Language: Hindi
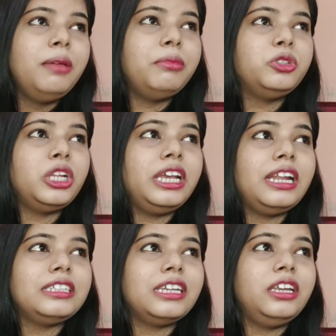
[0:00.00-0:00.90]
मुझे
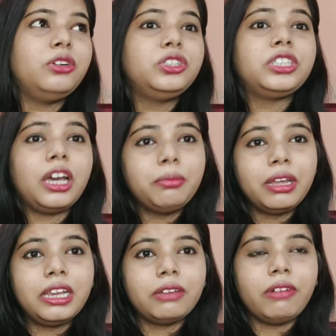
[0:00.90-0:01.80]
लेना चाहिए कुछ
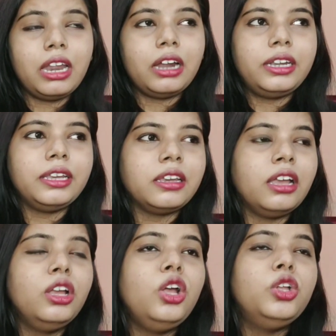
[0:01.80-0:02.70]
टर्मरिक वाला ठीक है